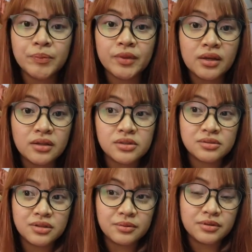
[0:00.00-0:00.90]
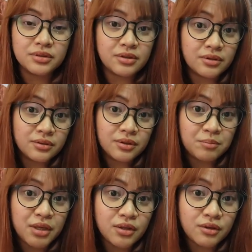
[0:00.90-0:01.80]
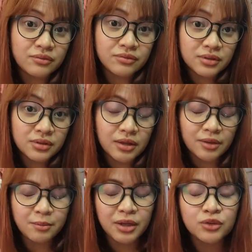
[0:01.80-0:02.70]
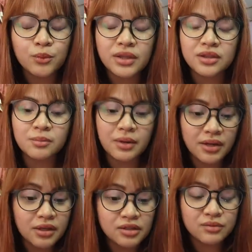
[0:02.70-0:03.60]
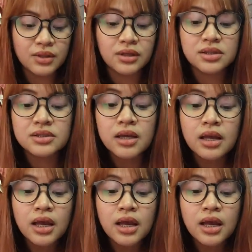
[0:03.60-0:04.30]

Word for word: Okay? That's the, the, the, the meaning of uh, Emmanuel, di ba? God is with us.